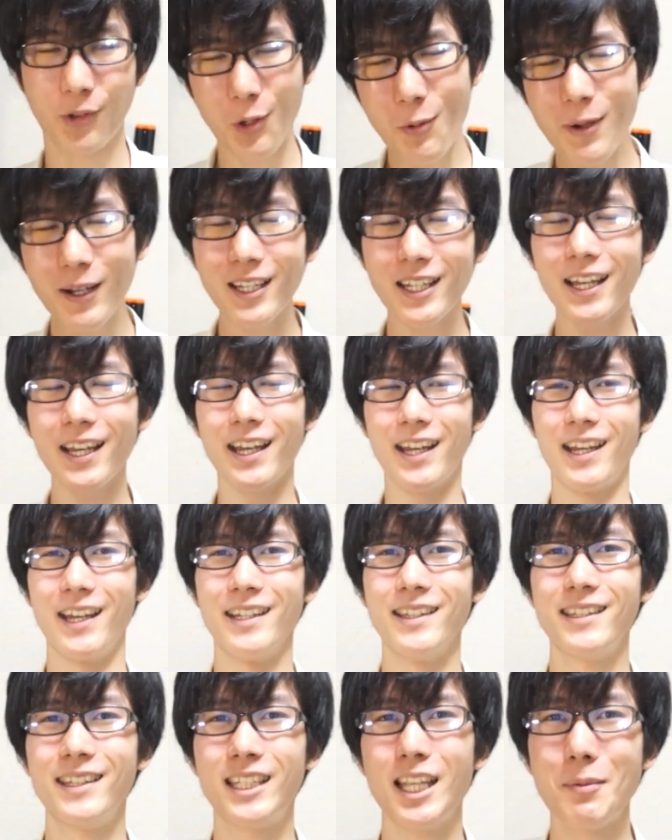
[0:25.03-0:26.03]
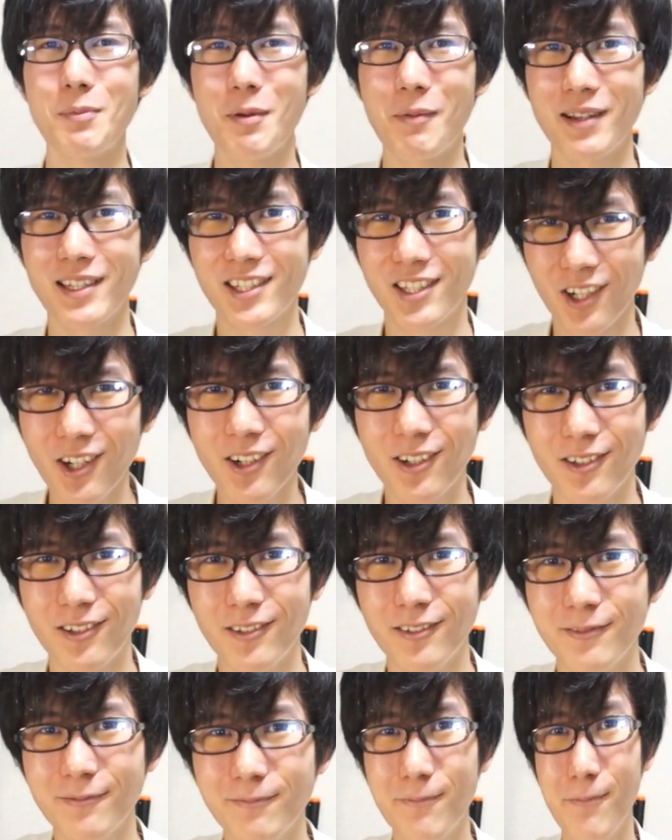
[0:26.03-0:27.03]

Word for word: というわけで、行ってみましょう。